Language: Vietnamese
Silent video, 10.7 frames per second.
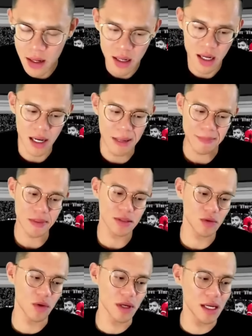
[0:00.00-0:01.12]
À,
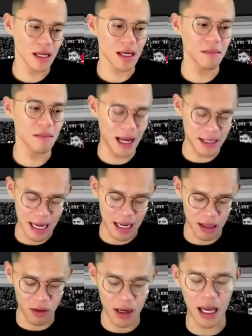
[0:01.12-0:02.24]
tôi nghĩ là các bạn
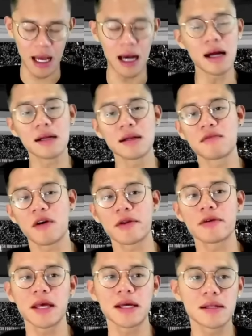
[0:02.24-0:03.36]
đang gọi là được voi đầu
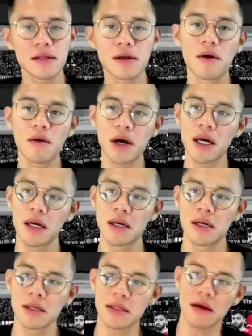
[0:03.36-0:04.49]
tiên. Ok,
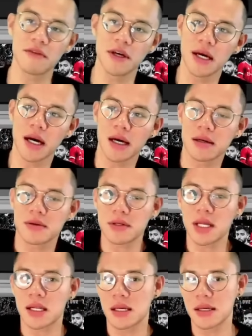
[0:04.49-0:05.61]
tại vì à, nói
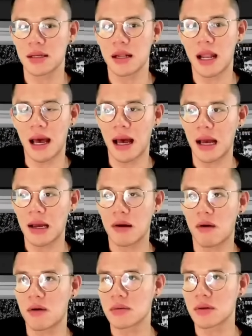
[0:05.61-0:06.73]
thật đấy là
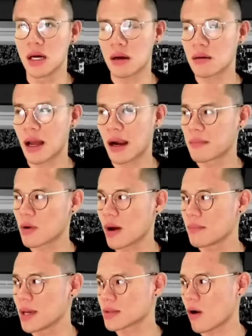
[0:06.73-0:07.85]
có được Harry
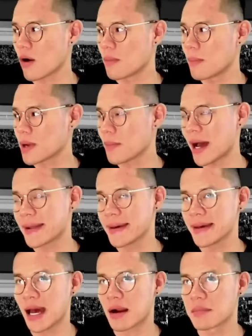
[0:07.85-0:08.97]
Maguire, bây giờ tôi hỏi các bạn đấy,
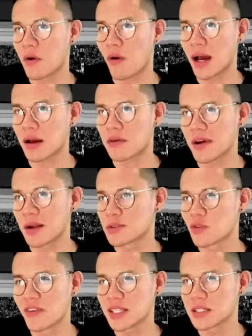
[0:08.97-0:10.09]
Harry Maguire có phải là một
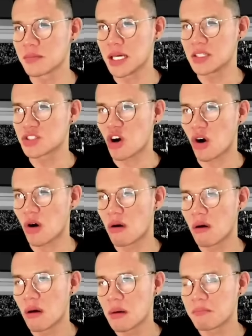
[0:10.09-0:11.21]
trung vệ dự bị cho
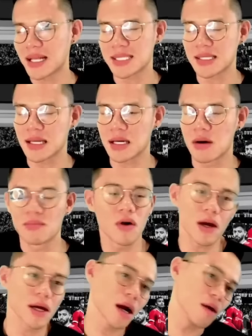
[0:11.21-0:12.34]
Man City không? Ok,
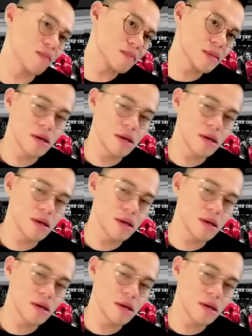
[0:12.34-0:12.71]
không.